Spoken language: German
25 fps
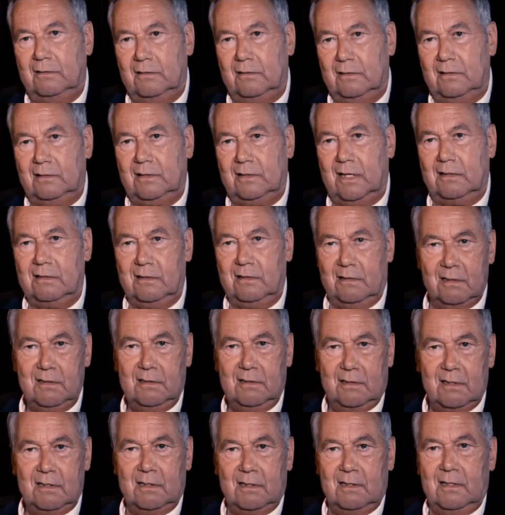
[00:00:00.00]
Und dann
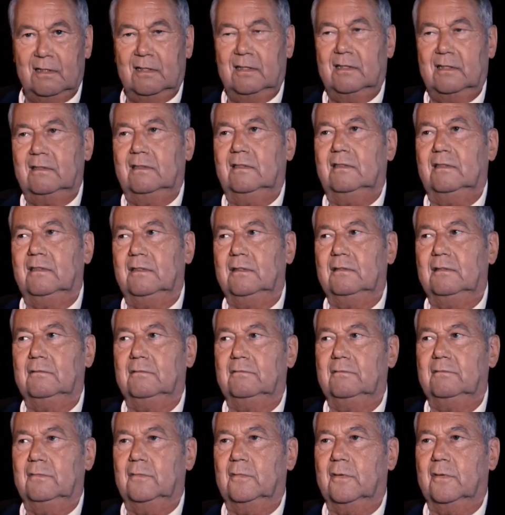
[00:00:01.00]
ähm,